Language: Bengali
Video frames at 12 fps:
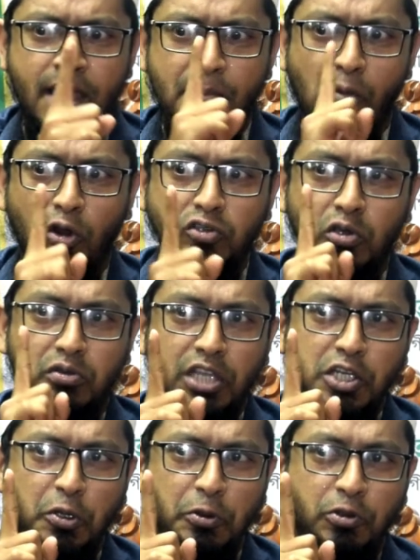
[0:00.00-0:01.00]
মনোযোগ
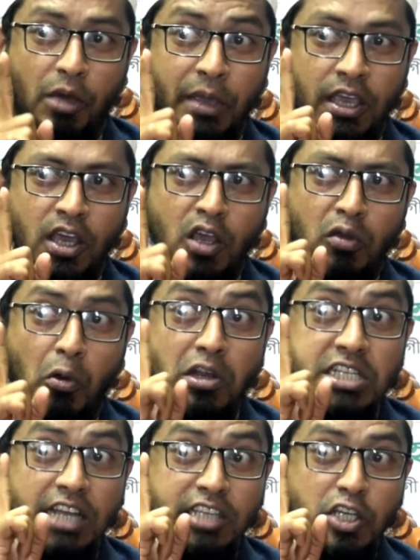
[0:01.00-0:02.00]
দিয়ে শুনতে হবে
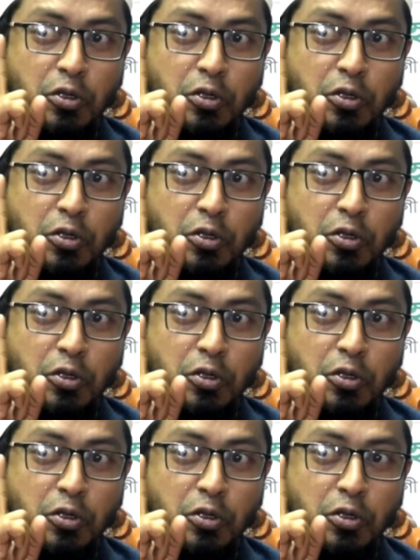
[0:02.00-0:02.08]
কলিজা দিয়ে